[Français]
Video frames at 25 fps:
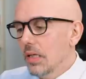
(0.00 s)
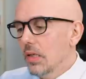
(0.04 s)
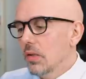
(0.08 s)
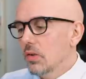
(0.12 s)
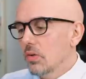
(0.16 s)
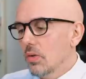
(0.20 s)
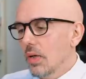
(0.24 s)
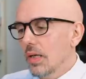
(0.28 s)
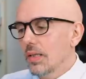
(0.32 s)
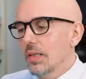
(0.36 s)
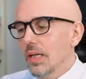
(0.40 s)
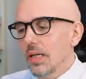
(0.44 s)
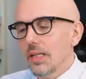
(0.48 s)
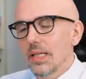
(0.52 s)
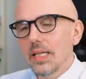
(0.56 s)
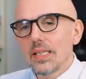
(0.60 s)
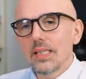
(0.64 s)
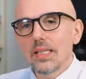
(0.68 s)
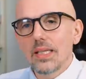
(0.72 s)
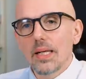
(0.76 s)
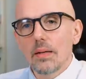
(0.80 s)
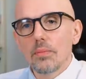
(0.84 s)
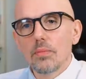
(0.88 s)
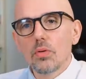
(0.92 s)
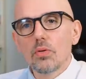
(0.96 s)
sur Internet,
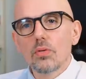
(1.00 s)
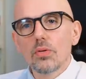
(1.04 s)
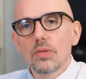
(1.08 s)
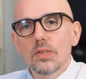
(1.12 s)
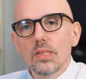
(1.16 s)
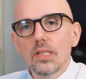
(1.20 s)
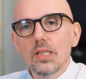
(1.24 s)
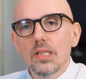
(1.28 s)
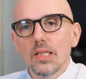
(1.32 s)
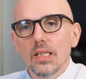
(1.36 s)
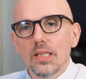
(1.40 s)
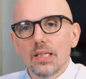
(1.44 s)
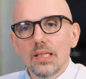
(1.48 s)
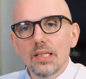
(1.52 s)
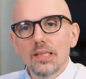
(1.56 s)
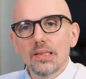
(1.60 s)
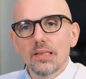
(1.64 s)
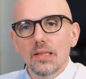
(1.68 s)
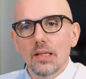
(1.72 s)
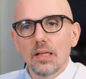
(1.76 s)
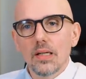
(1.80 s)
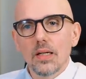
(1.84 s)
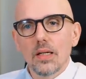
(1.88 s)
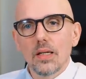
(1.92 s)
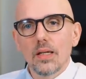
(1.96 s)
il y a beaucoup de sites qui
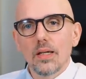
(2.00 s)
disent